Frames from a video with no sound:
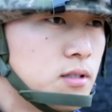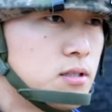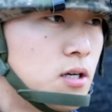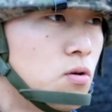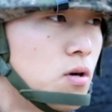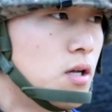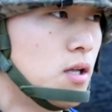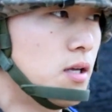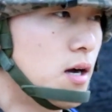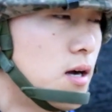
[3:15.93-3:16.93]

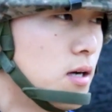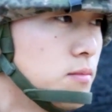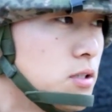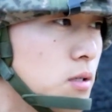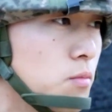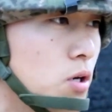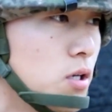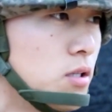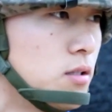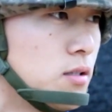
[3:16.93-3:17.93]
사호간의 야간 감시 장비
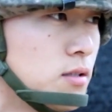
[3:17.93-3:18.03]
확인.